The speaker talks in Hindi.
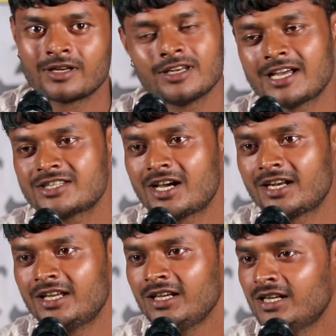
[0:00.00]
ना
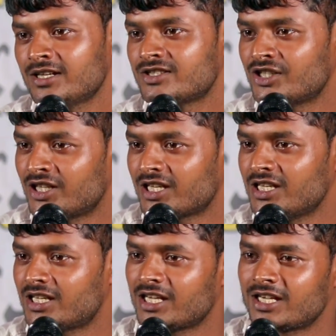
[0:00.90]
जाने
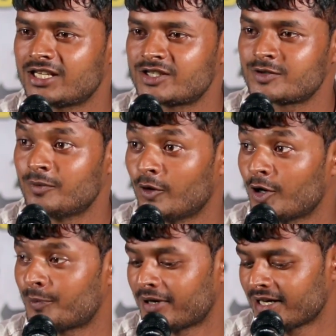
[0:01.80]
जिंदगी के किस
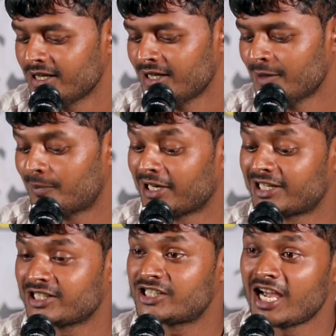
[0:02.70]
मोड़ पर
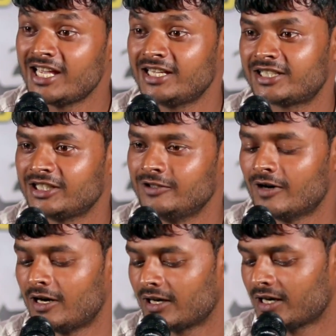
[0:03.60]
पलट जाएगी
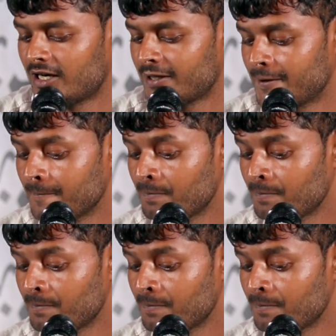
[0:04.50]
गाड़ी